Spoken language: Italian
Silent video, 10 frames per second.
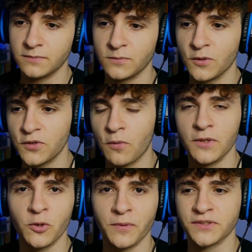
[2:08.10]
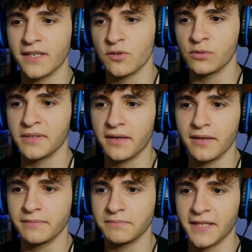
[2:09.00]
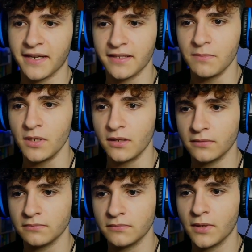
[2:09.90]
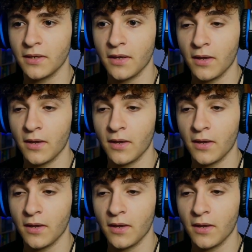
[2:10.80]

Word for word: Non so quanto possa risultare credibile.